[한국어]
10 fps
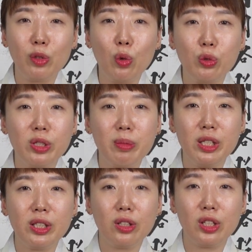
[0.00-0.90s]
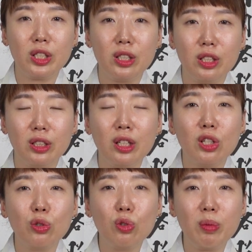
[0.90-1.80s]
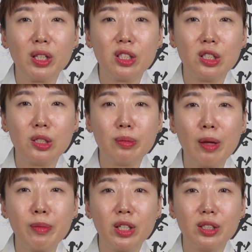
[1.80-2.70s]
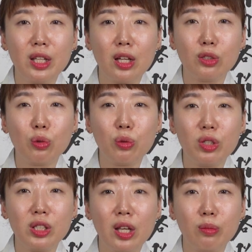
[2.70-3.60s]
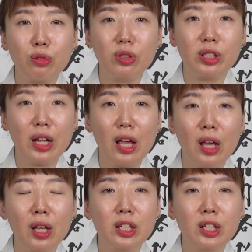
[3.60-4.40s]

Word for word: 51세 되시는 1973년생 소띠생 분들의